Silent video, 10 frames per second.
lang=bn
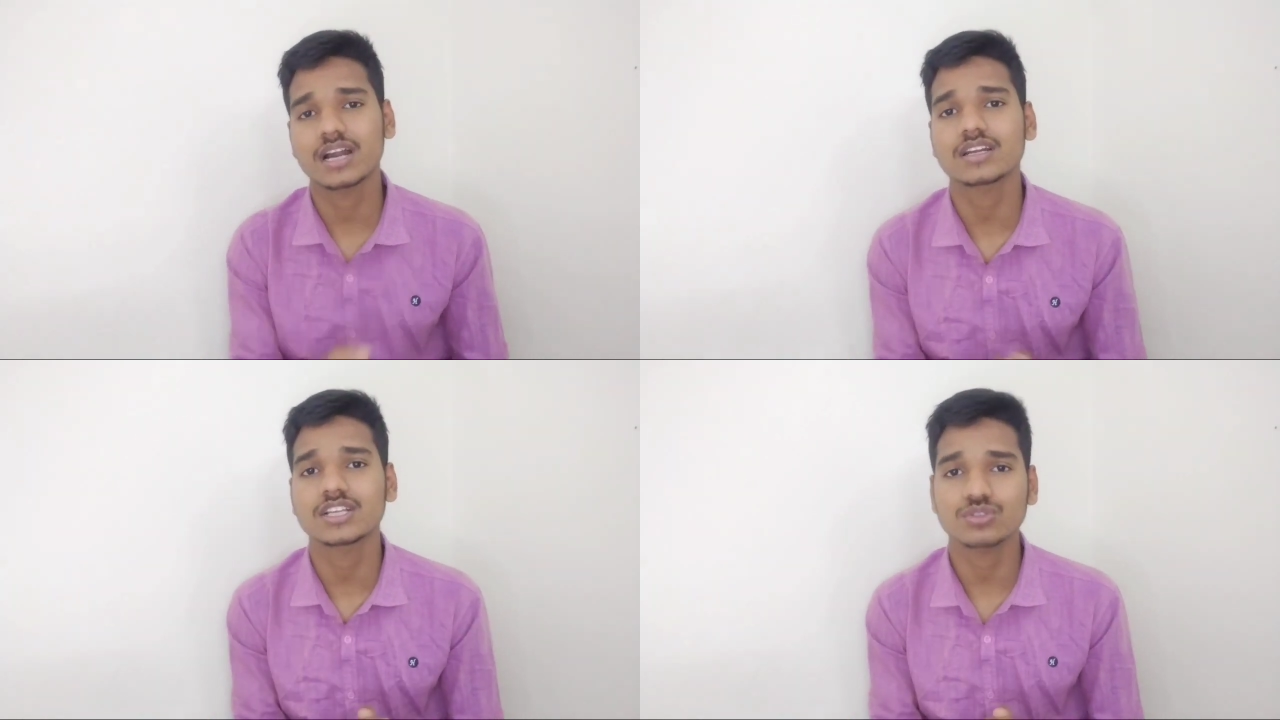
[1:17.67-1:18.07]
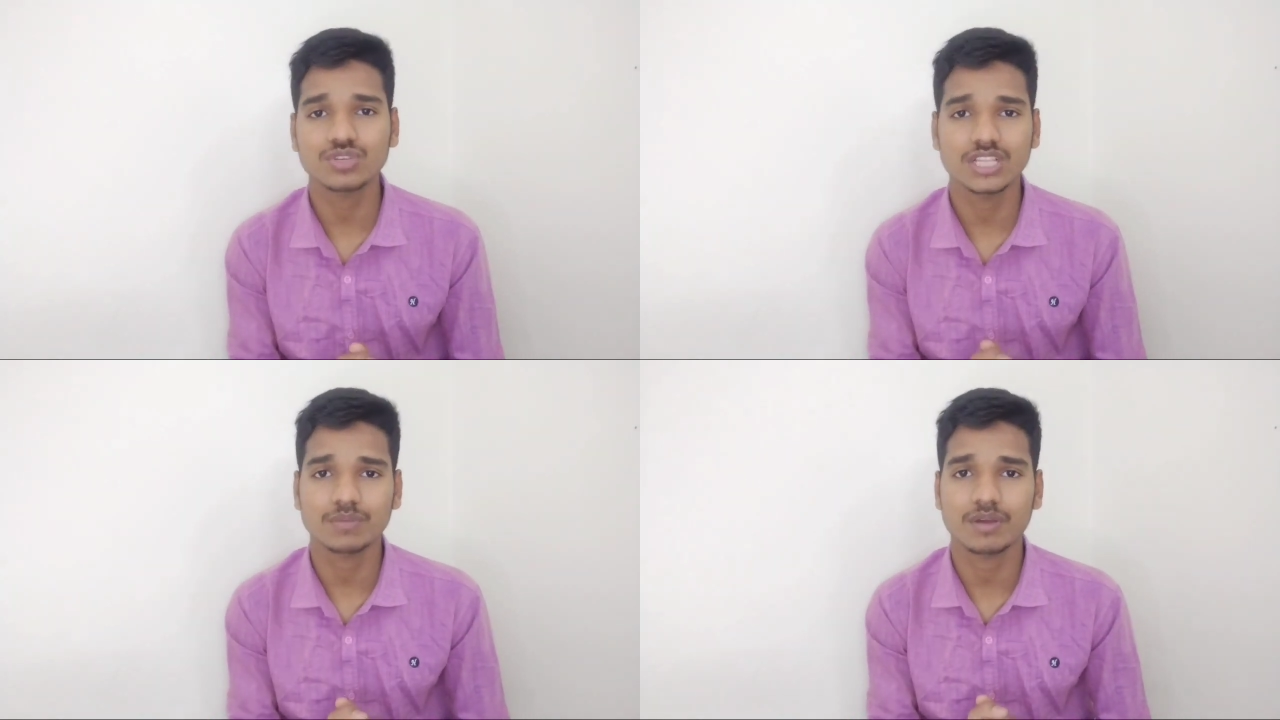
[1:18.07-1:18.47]
কার্ড
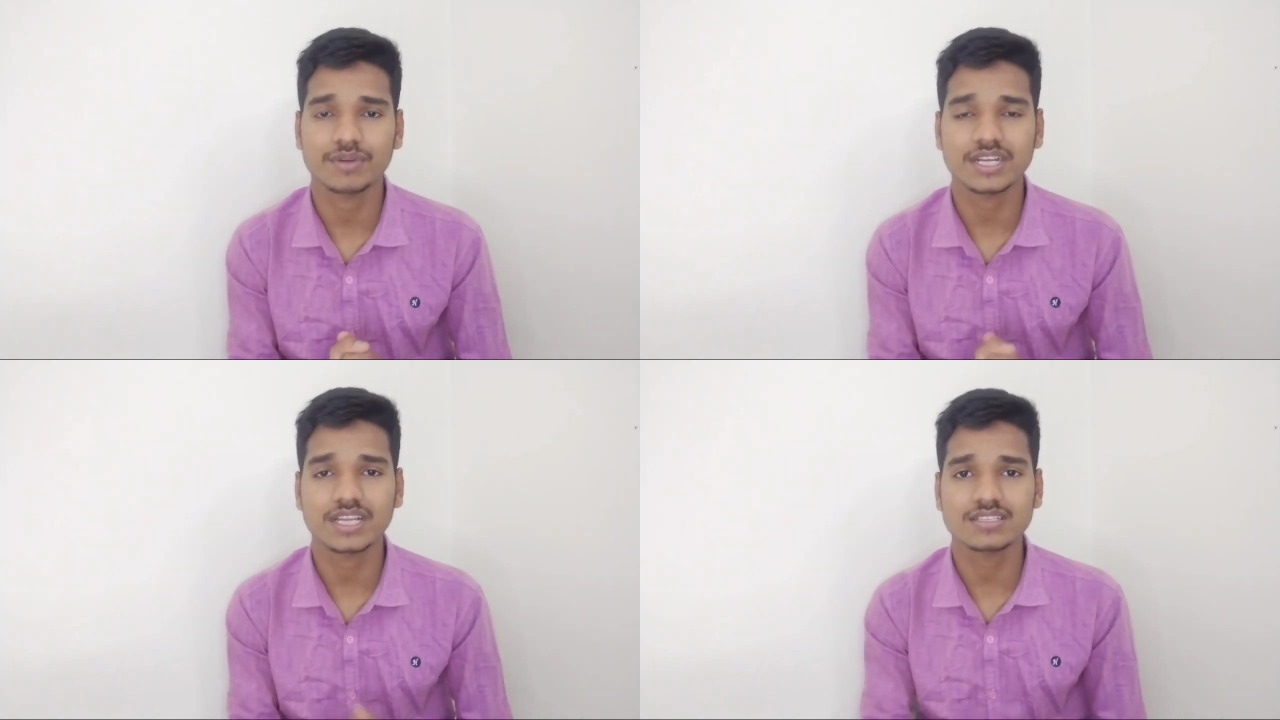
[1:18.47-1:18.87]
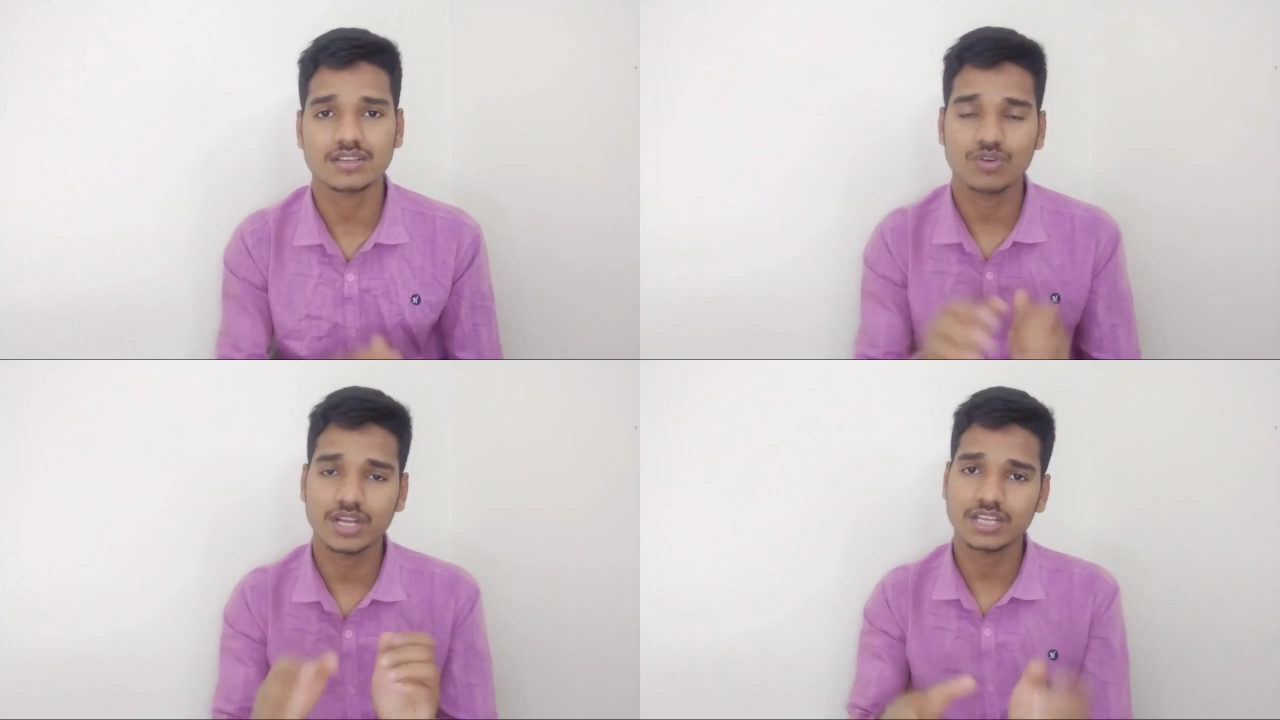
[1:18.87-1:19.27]
কিন্তু নিতে পারবেন ঠিক
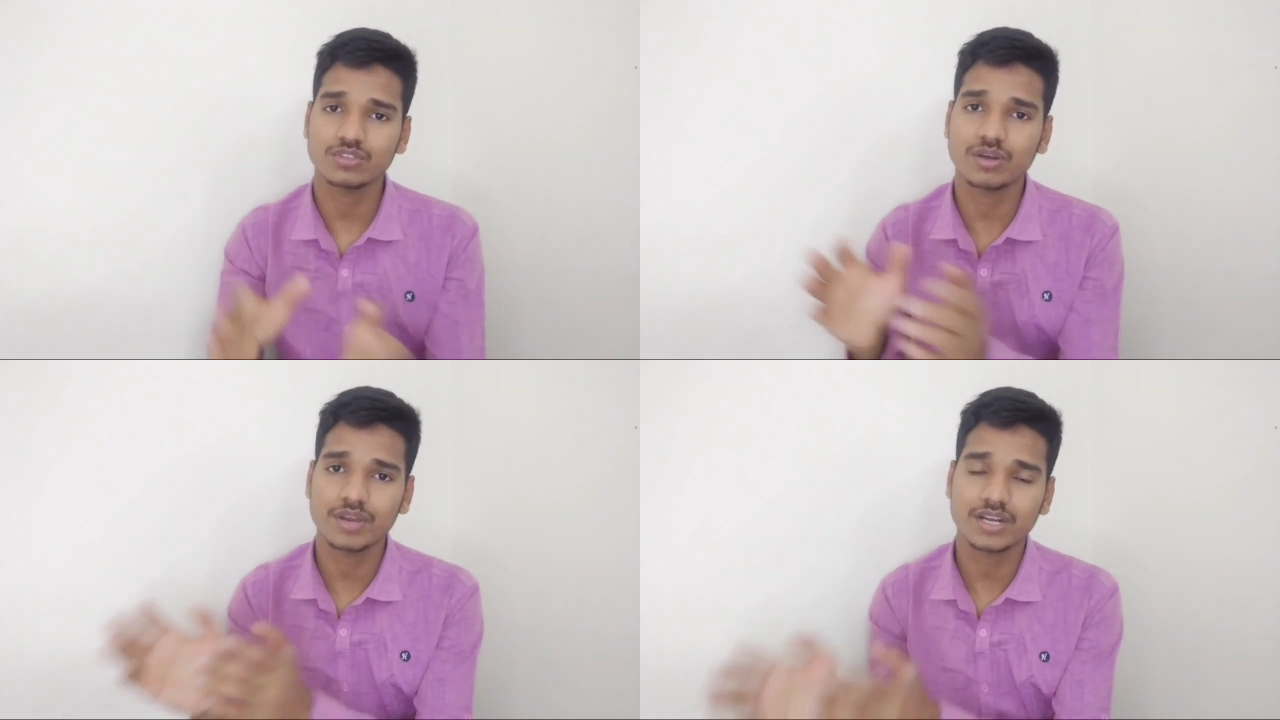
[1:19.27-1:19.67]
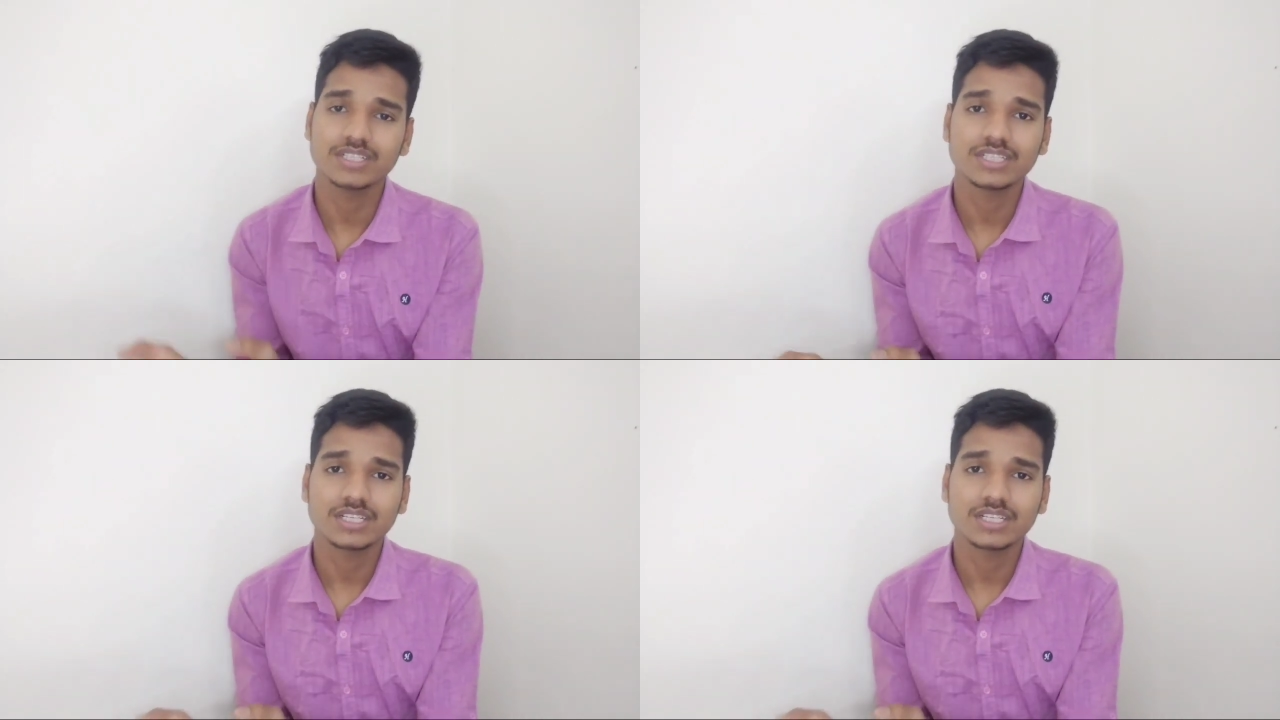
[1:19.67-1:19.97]
আছে ওখানে কিন্তু আবার